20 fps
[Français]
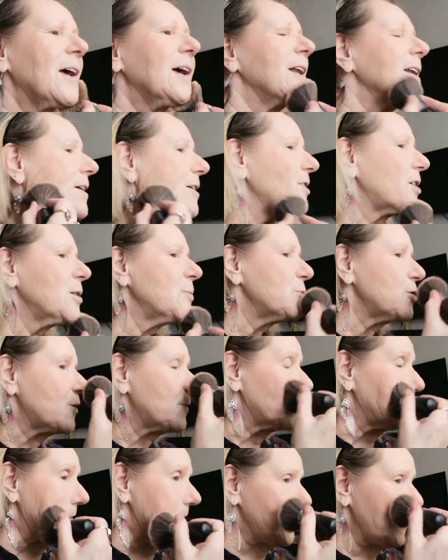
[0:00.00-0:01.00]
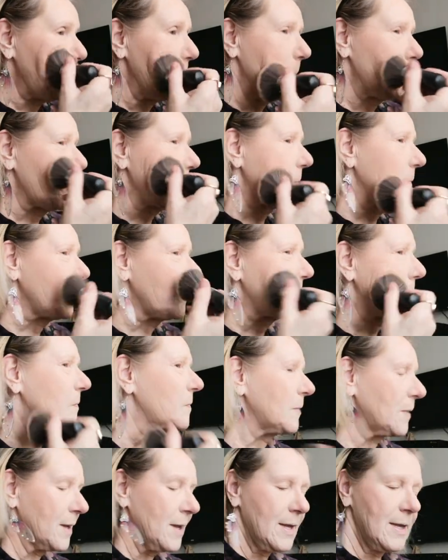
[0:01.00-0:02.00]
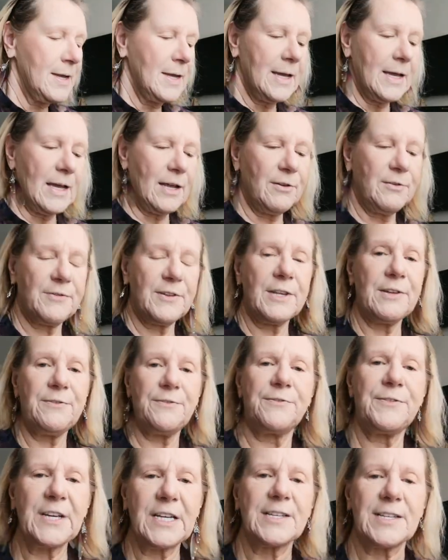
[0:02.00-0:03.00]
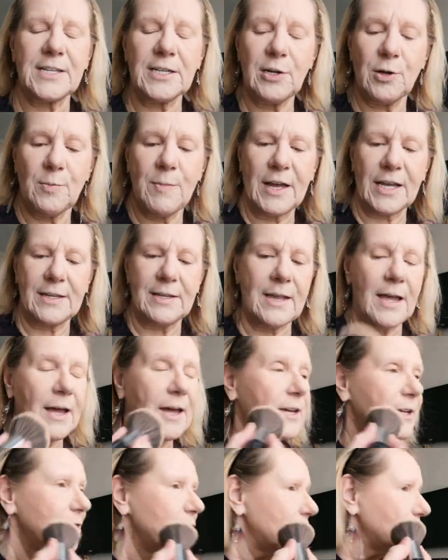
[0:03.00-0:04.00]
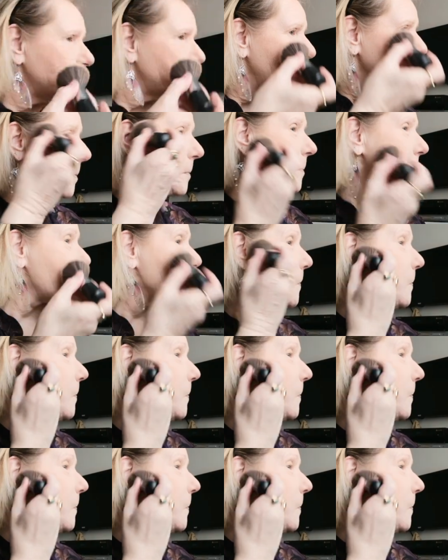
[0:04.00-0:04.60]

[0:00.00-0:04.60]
Alors, comme je vous dis, elle vient fixer le maquillage.